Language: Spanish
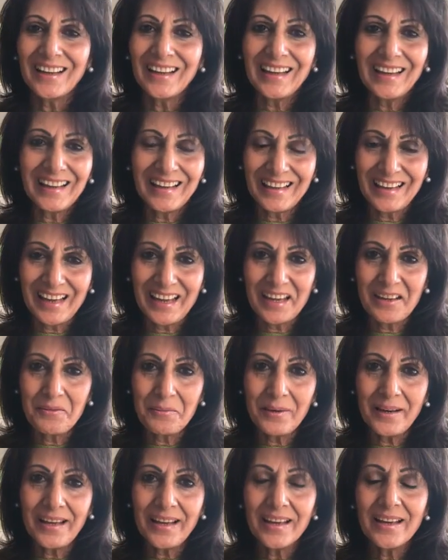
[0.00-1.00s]

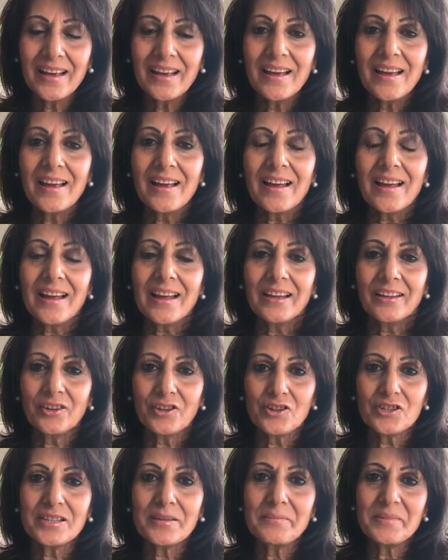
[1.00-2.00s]
increíble
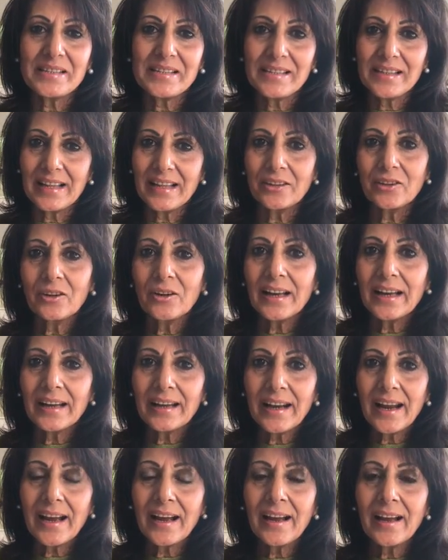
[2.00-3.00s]
entonces, visitando la
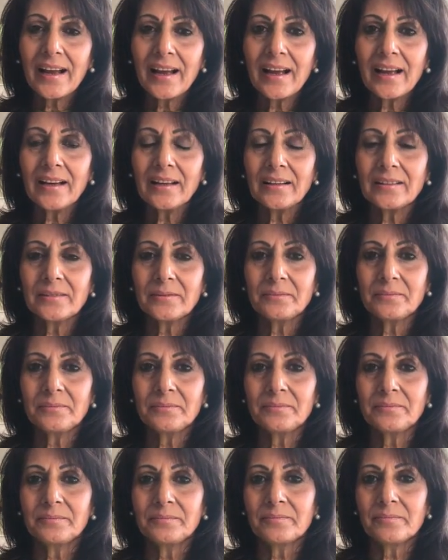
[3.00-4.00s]
granja,
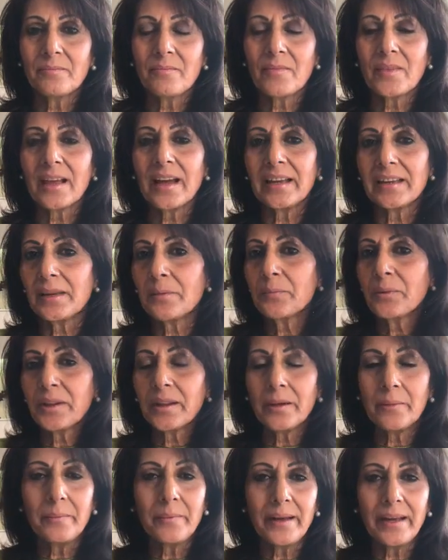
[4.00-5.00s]
mm, allí
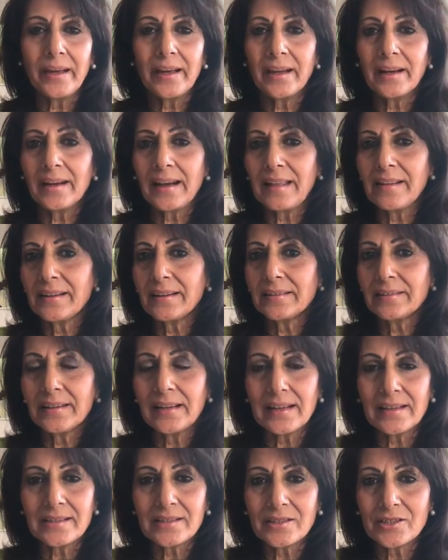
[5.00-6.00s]
puedes ver la
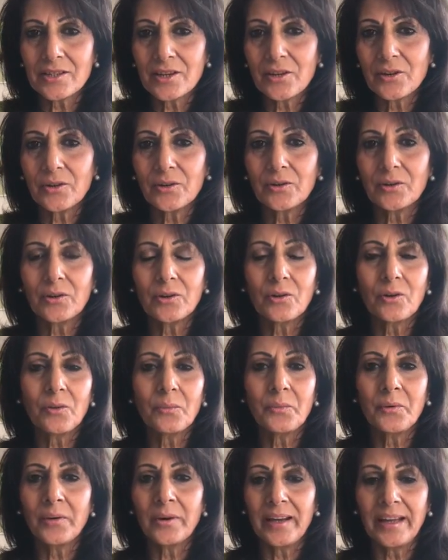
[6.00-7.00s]
destilación,
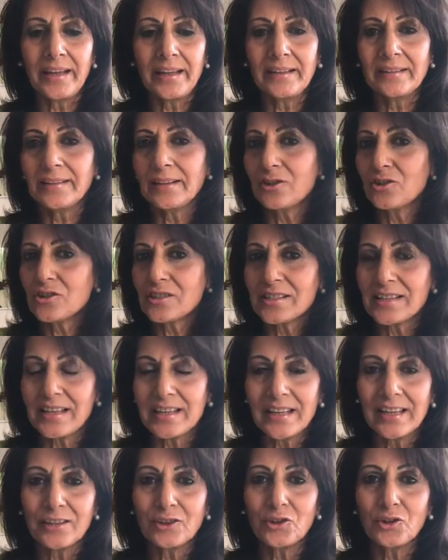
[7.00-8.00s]
cómo es, te lo
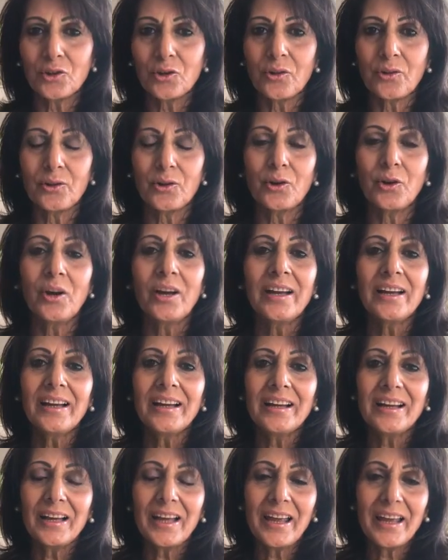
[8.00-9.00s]
enseñan todo.
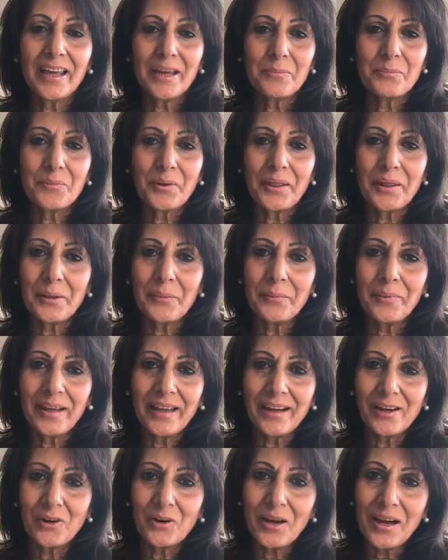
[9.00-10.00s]
Eh, puedes
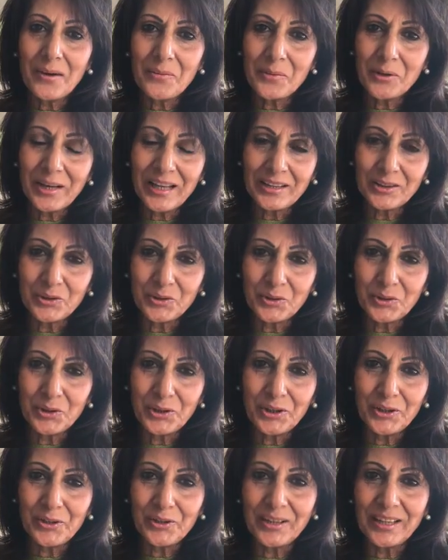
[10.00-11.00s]
ver los
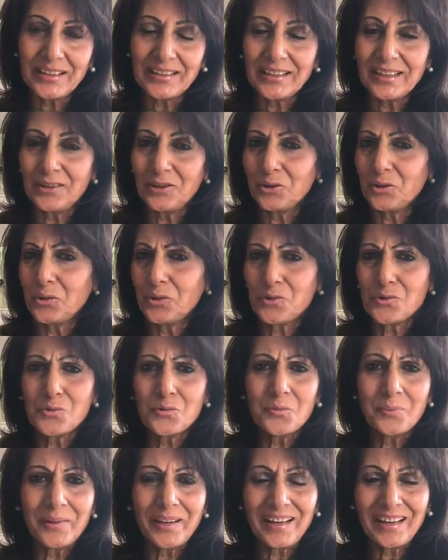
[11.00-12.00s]
laboratorios que están todos
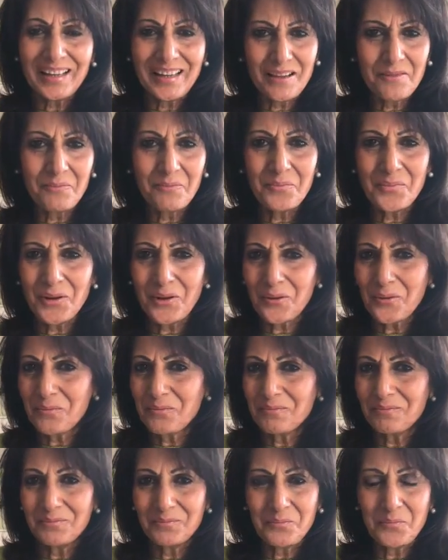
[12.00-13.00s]
súper limpios,
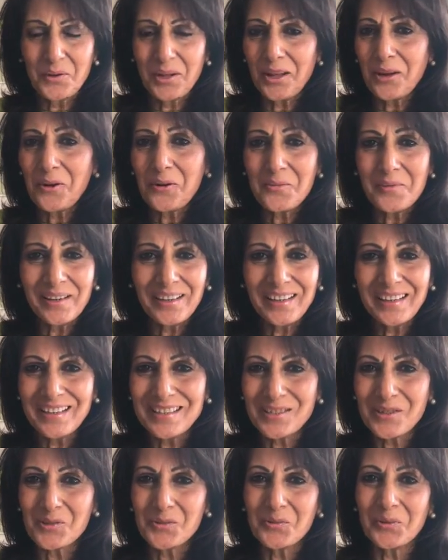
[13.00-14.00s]
puedes comer en
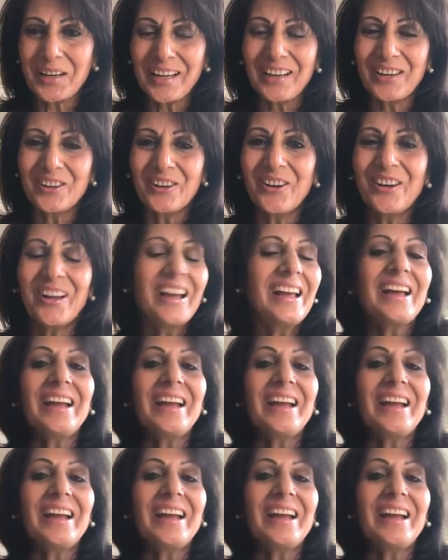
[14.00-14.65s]
el suelo.